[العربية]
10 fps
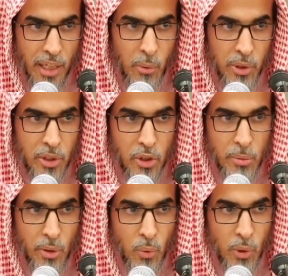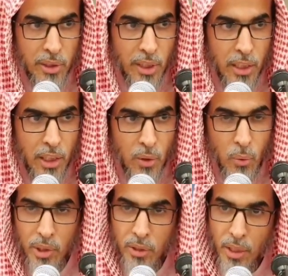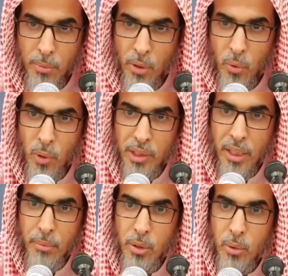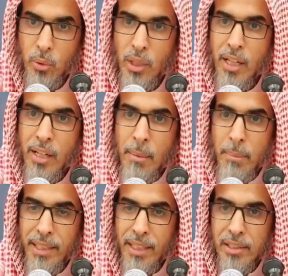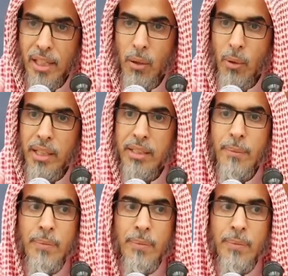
أو التسبيح والتهليل والتكبير والتحميد بعد الصلوات